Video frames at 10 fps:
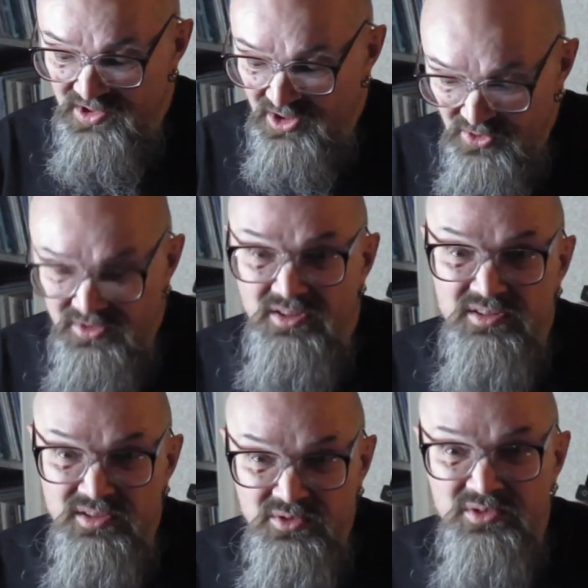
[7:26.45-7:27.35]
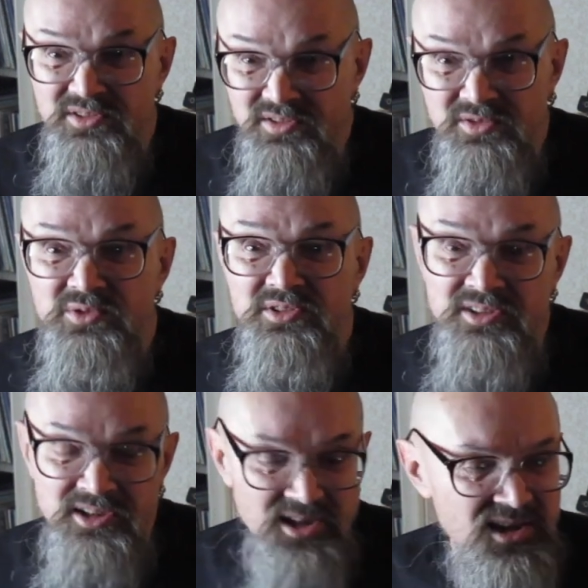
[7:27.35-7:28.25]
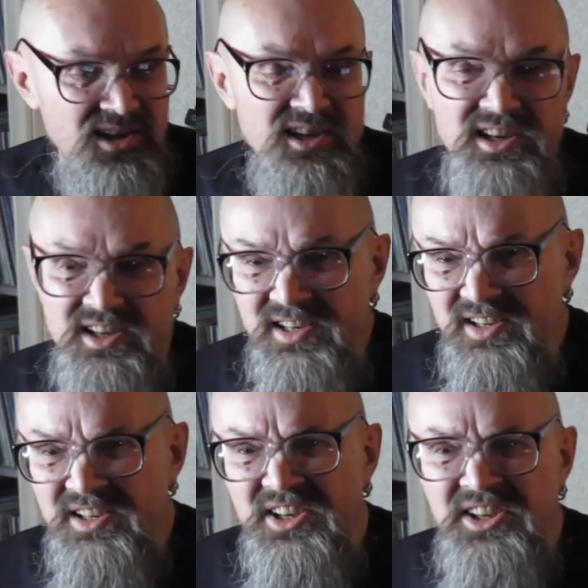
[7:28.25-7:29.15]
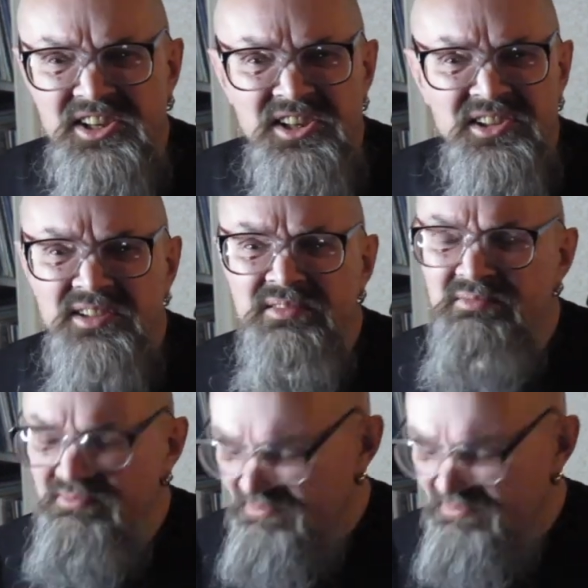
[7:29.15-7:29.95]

просто дует, дует, дует. Хит